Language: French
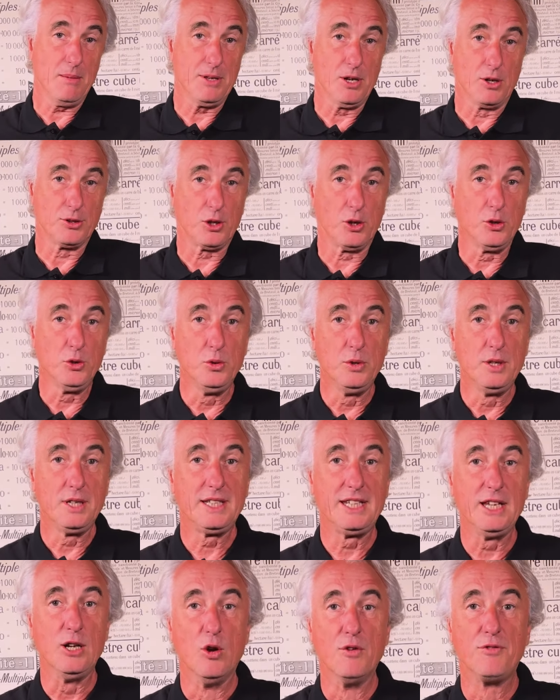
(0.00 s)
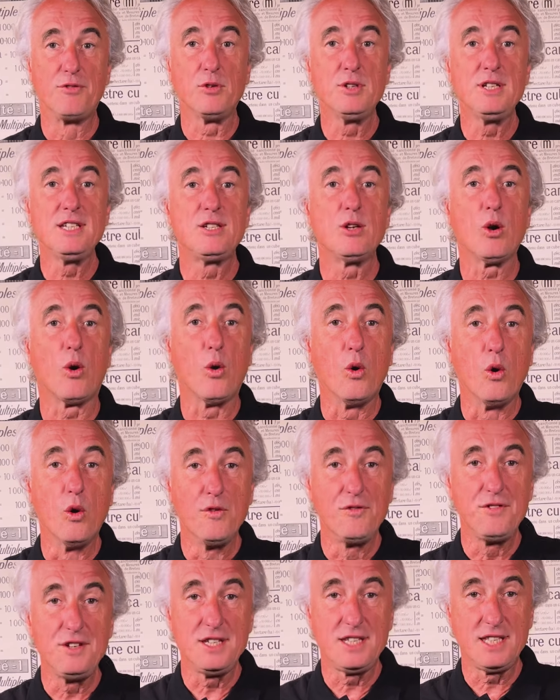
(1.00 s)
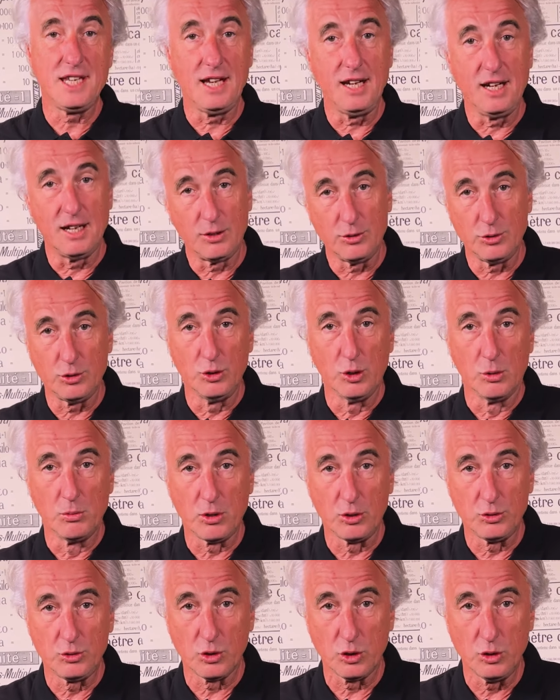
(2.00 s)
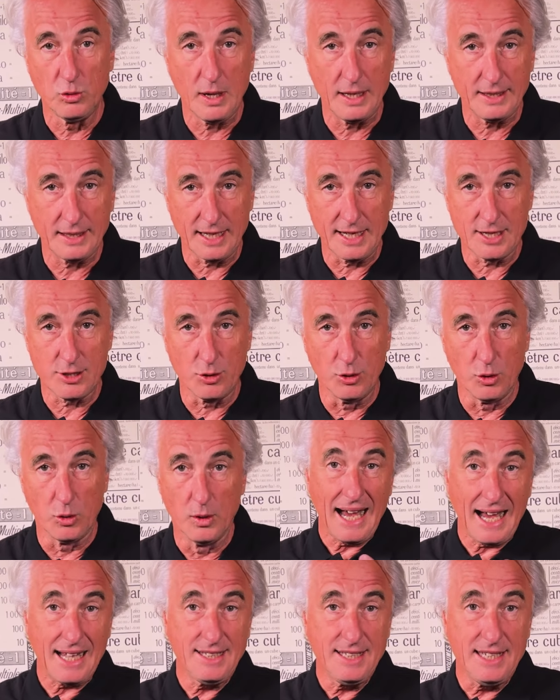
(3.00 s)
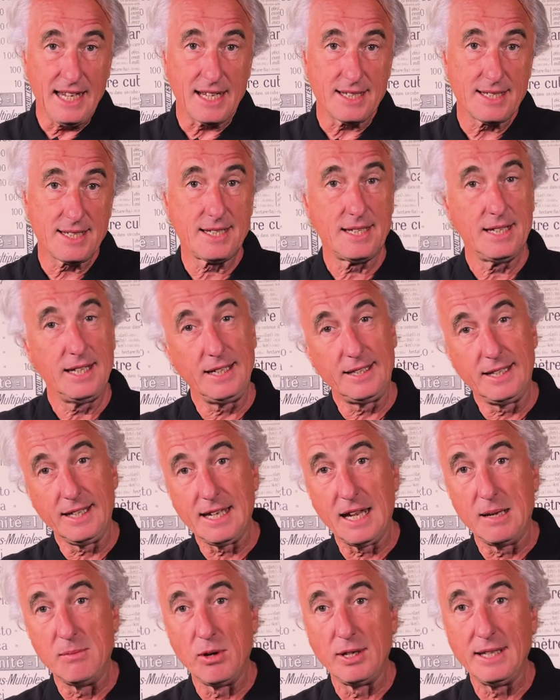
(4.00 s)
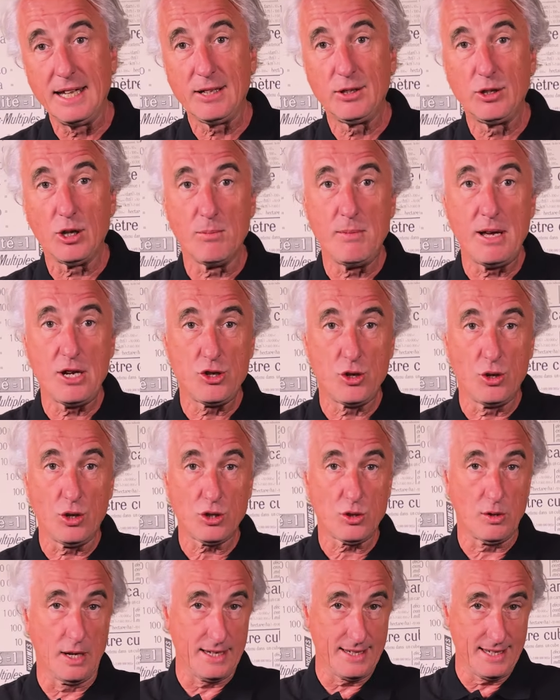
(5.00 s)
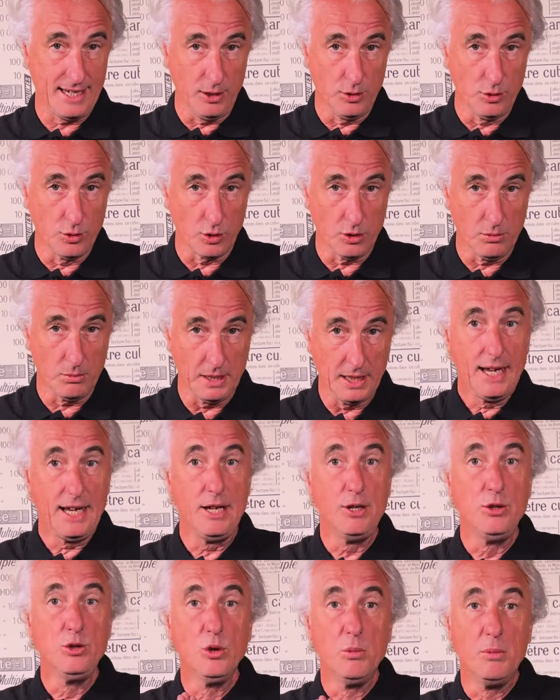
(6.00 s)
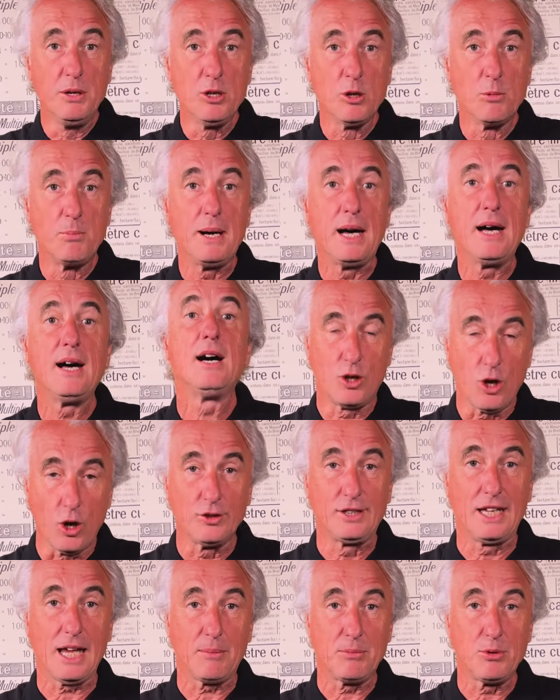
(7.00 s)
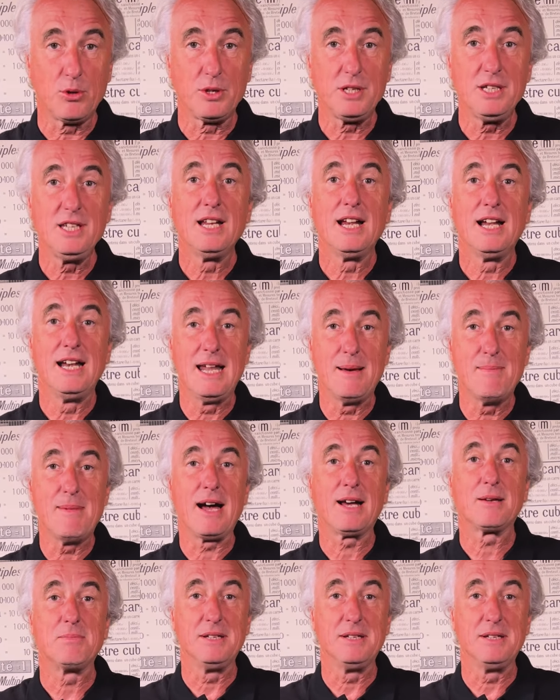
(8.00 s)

bien entendu, qui est le fournisseur officiel de nombreux tournois internationaux. Adidas est également un acteur majeur sur la scène du rugby. Et n'oublions pas Canterbury, la marque